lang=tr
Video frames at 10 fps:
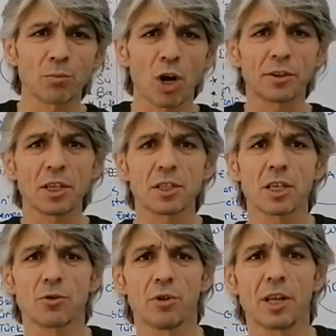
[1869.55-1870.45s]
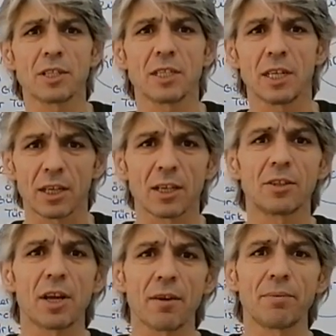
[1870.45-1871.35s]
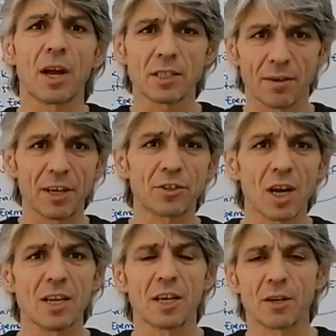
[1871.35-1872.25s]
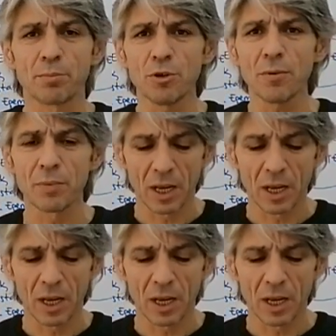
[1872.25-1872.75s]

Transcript: Bu ateşkes önerisini İngiltere, Fransa ve İtalya yapıyor.